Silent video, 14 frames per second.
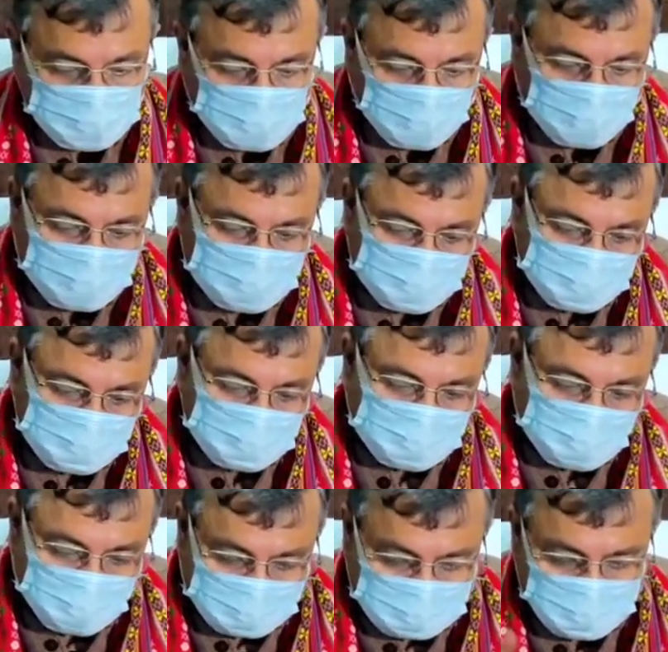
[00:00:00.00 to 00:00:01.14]
সবাই
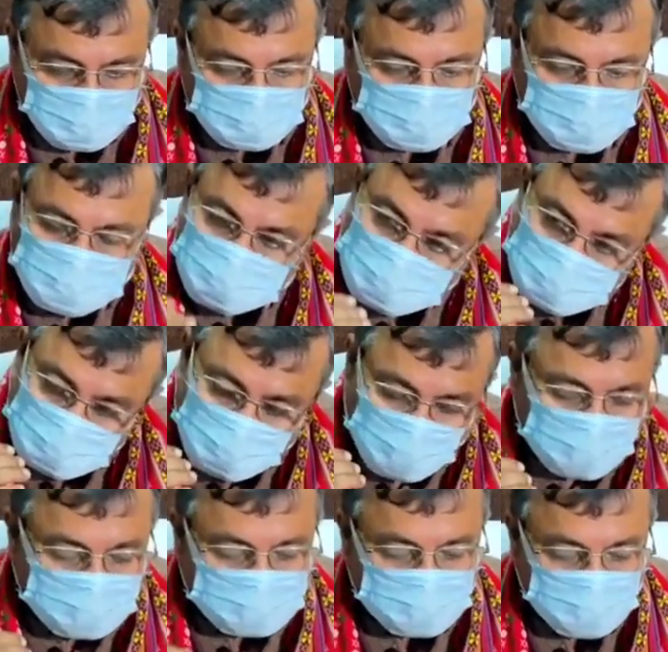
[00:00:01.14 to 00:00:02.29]
আগের মতোই
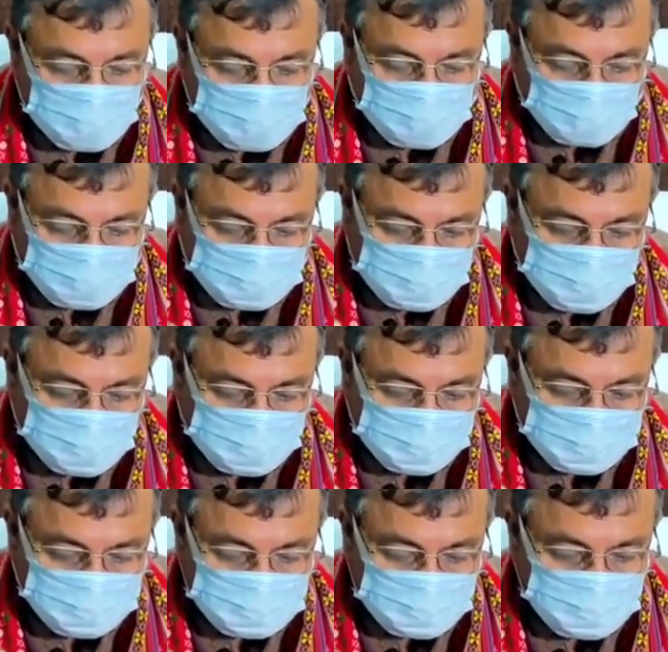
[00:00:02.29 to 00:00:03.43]
অল আর উইল কন্টিনিউ
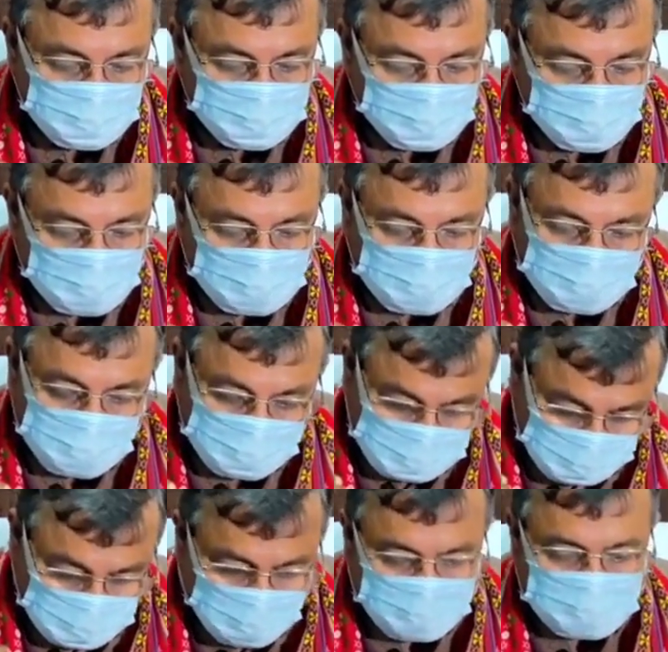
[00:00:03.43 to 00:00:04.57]

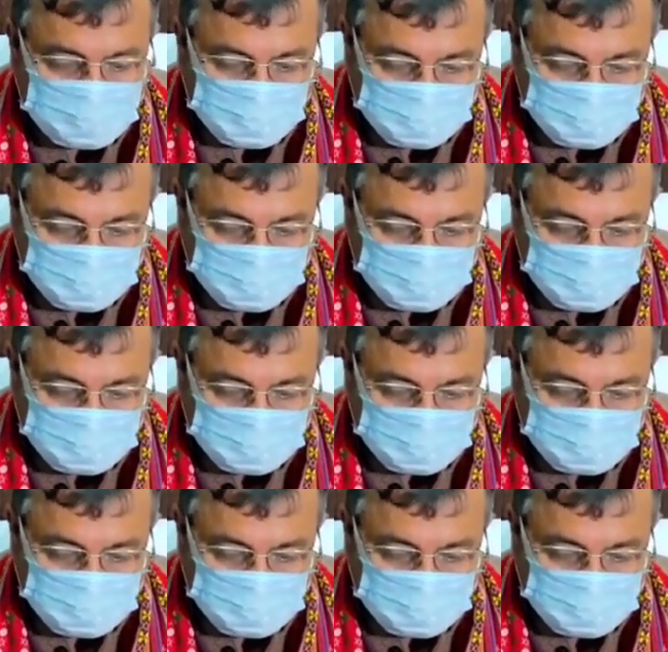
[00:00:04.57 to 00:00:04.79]
সবাই